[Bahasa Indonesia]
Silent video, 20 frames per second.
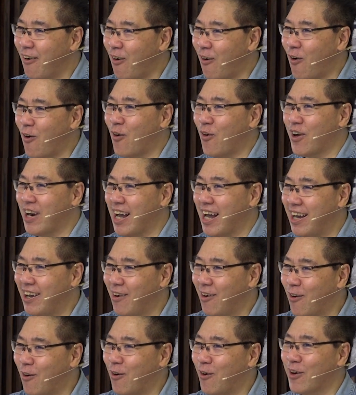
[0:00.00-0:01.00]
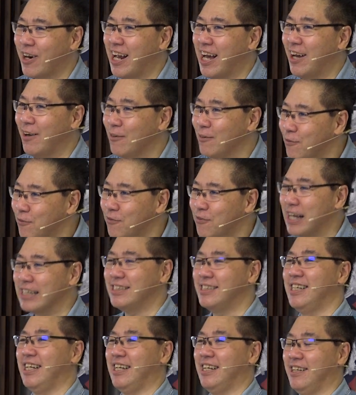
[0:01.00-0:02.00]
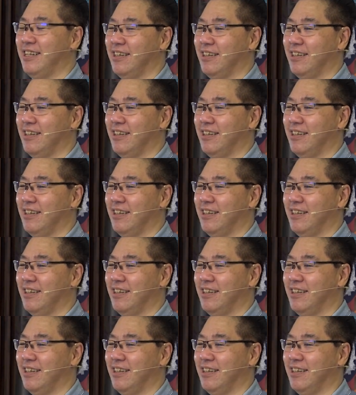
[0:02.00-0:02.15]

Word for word: orang-orang fasik